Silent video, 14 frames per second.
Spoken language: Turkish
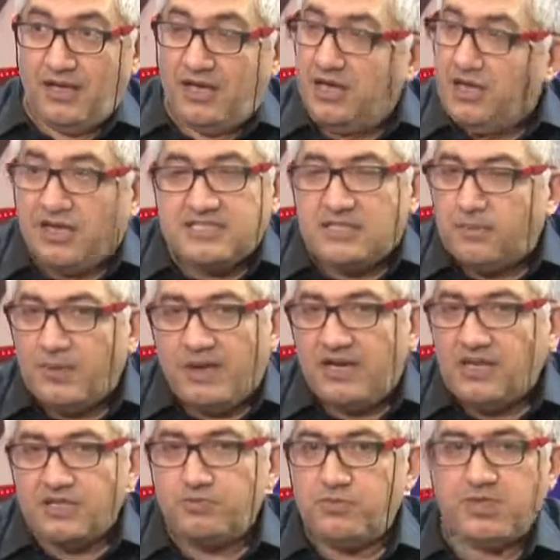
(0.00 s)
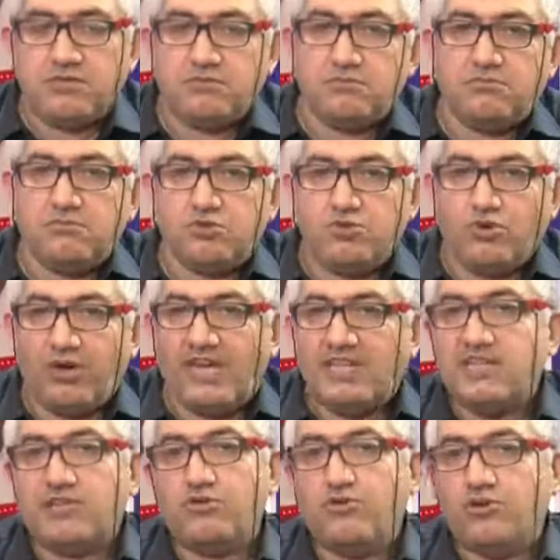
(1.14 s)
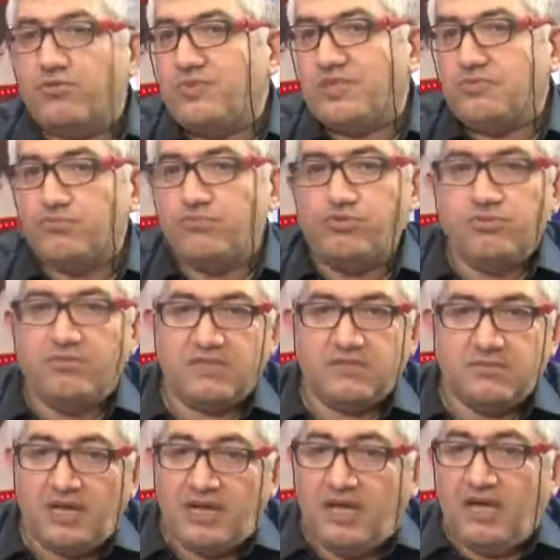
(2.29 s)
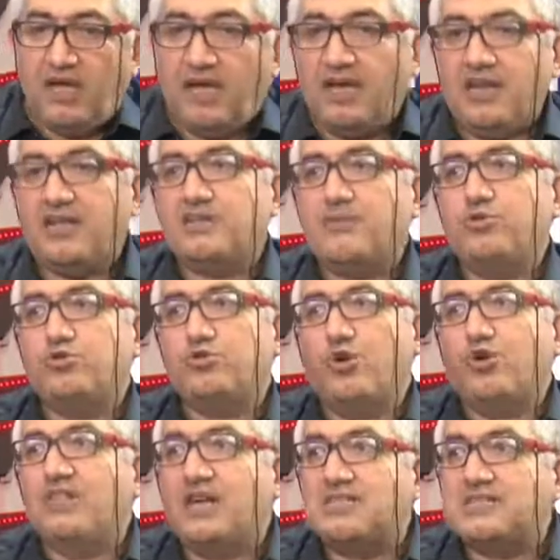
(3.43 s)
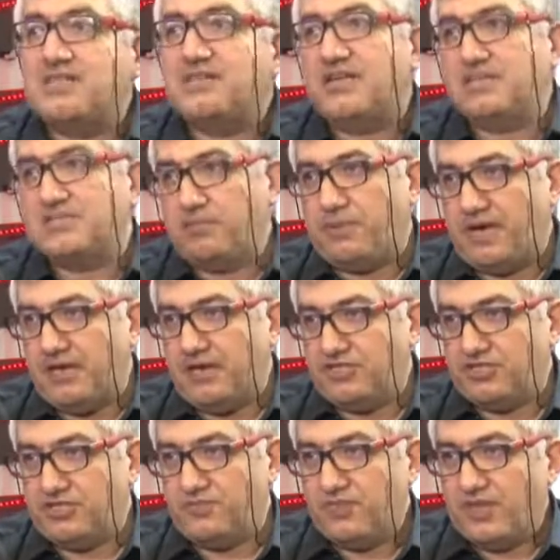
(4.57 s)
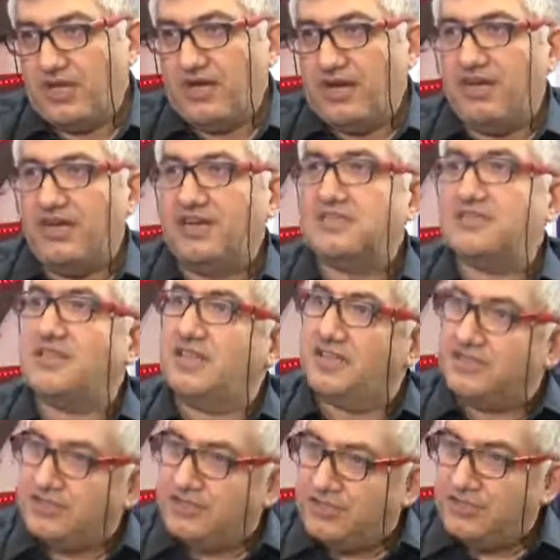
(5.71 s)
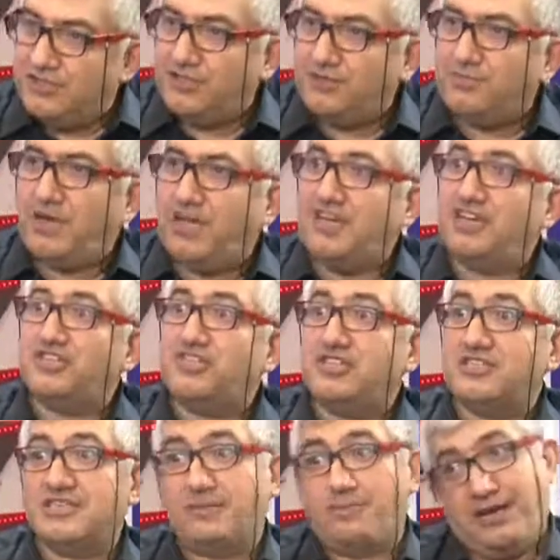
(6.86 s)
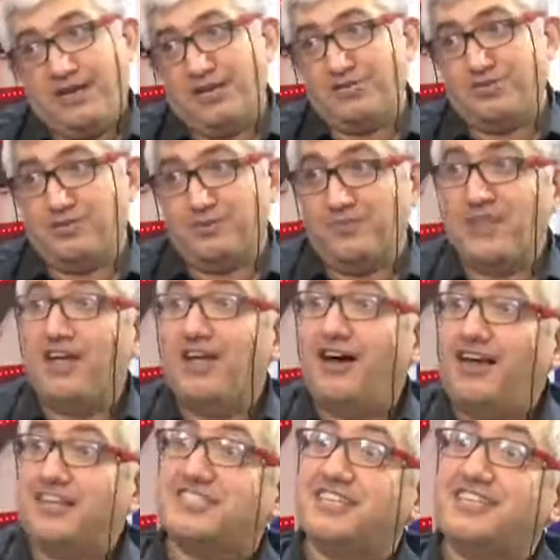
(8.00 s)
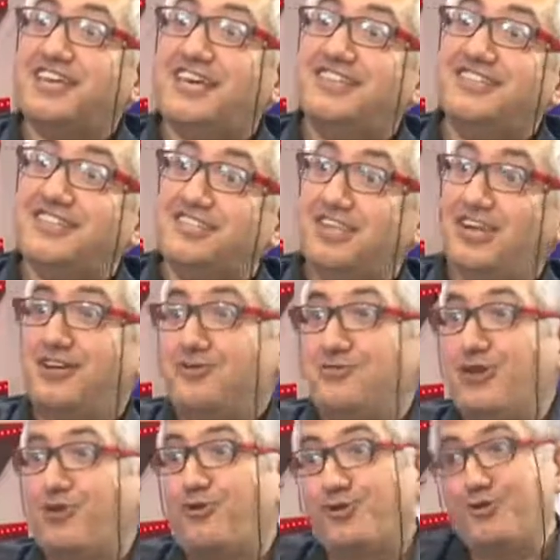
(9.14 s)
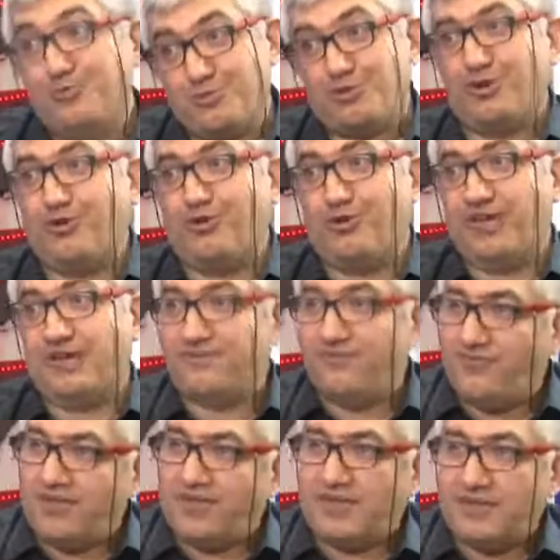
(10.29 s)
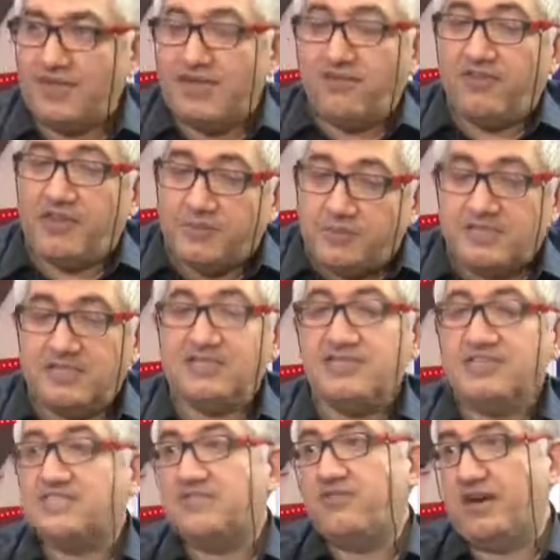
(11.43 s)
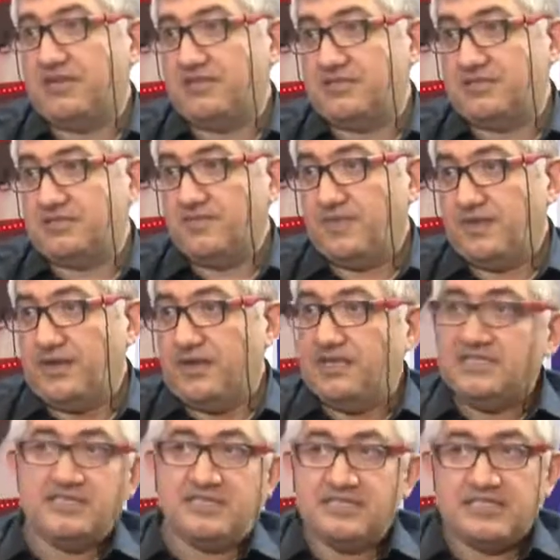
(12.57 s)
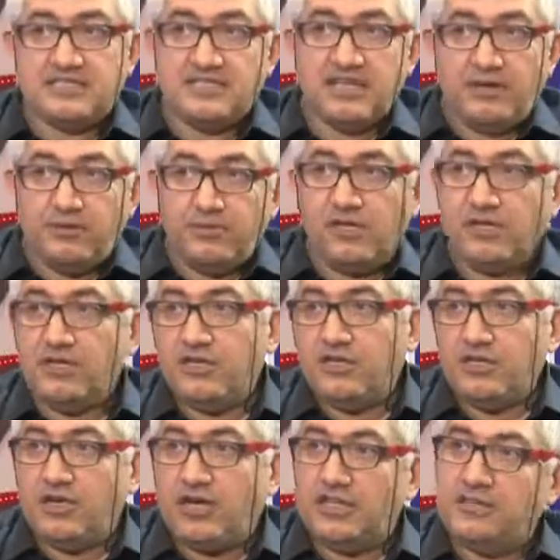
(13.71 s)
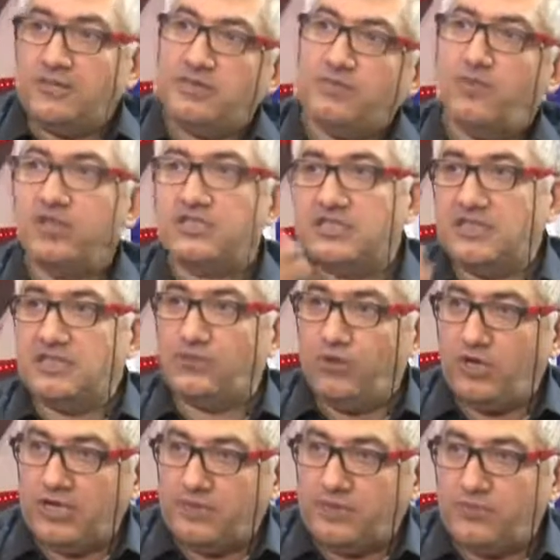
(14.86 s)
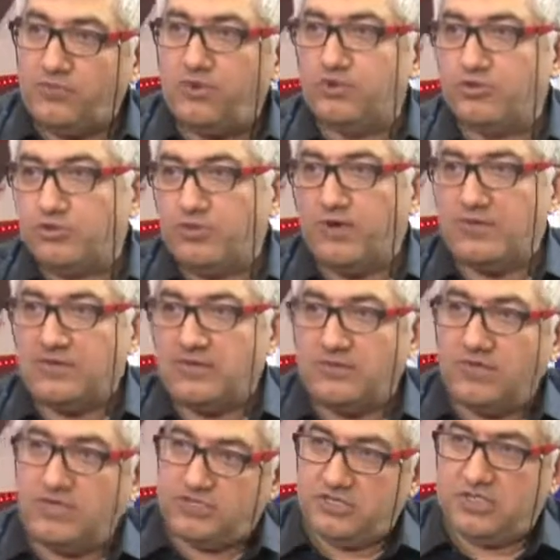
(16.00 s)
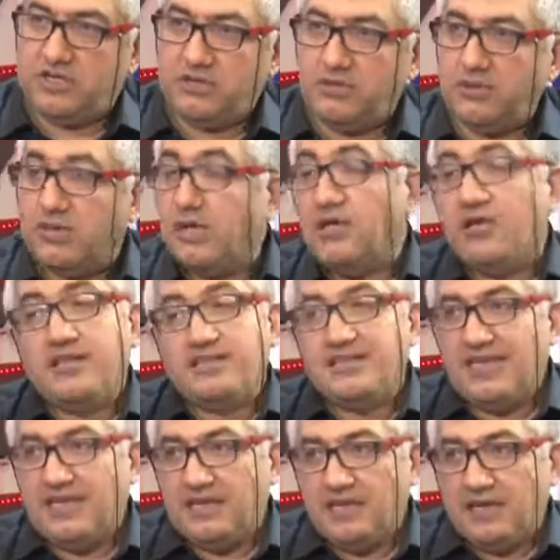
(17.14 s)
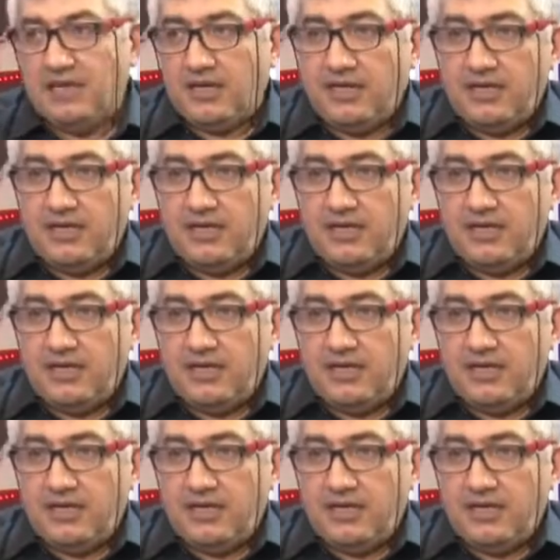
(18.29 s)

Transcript: Hani hasta paylaşmayı çok etik görmedim, bulmadım. Hala da böyle çok nazlı nazlı paylaşırım. Hani hastalar e, paylaşırsa paylaşırım. Hasta kendi Instagram'ına koymuşsa koyarım falan. Ve hepsinin izni vardır. Hani izinsiz e, alayım hadi bu hastayı da böyle yapayım, gözünü bantlayayım, kaşın değil.